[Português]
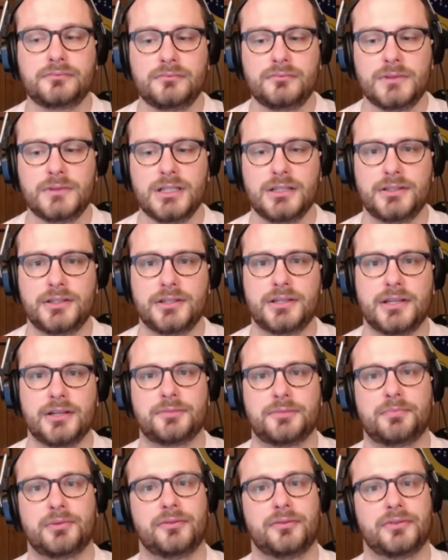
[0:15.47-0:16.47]
de seus
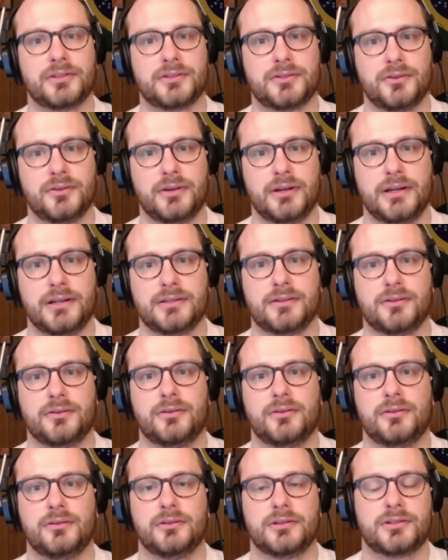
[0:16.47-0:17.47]
professores
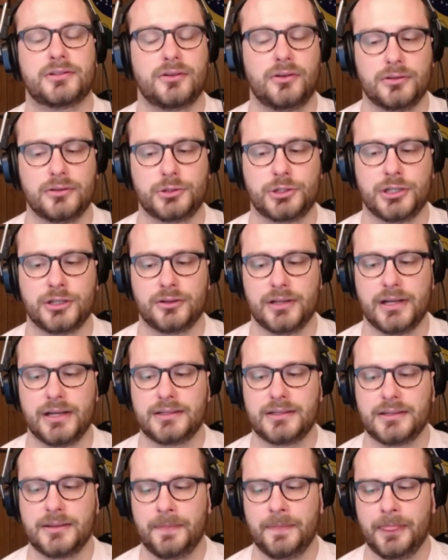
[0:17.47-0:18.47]
ou escolas de
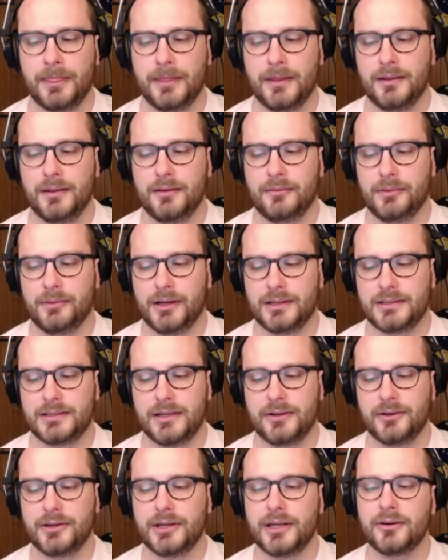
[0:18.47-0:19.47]
inglês, mas
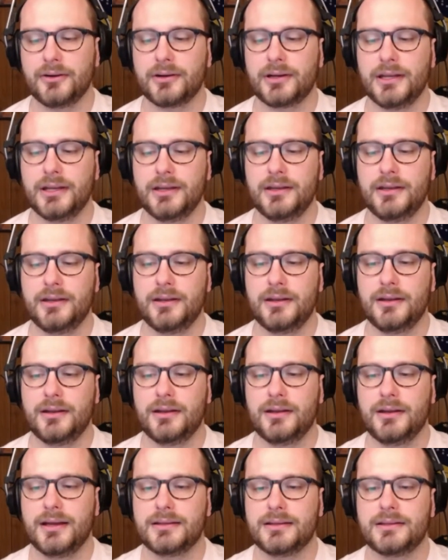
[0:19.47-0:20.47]
eu quero que
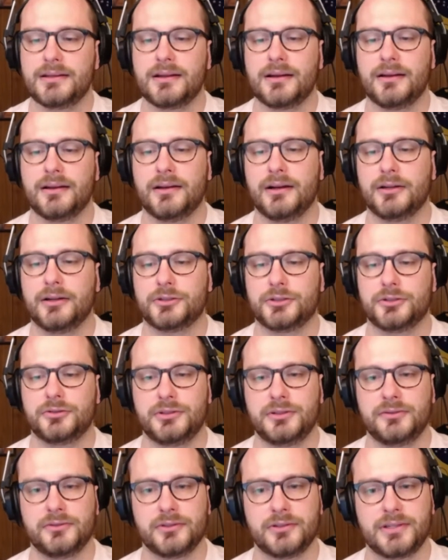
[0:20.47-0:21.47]
esse canal
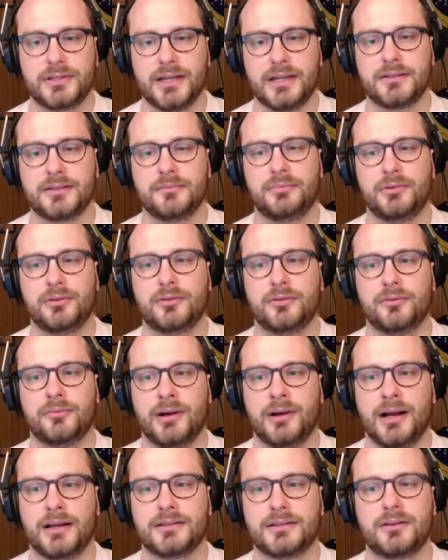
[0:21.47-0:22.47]
ajude vocês um pouco
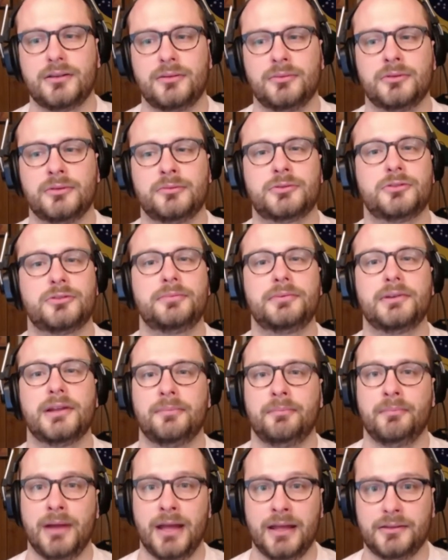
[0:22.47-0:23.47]
mais como um
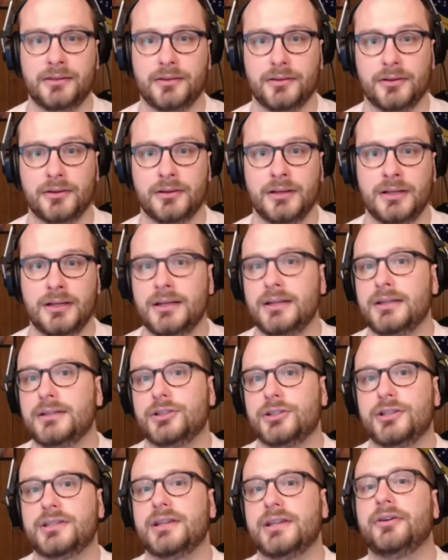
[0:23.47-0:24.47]
suplemento
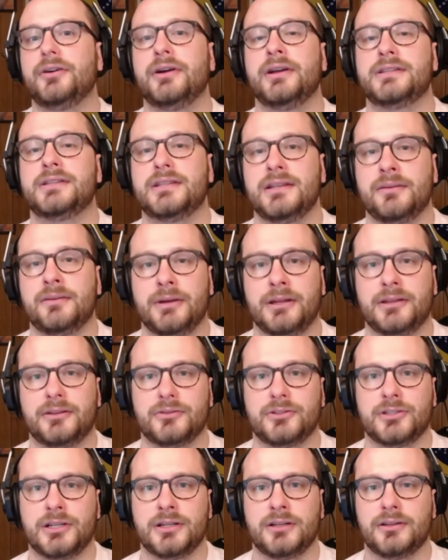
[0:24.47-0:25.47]
de seu ensinamento
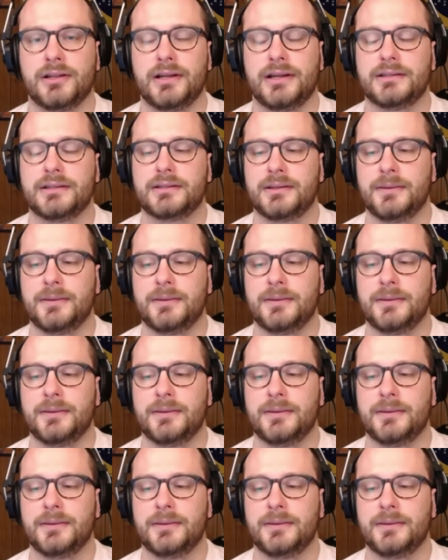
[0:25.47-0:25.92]
de inglês.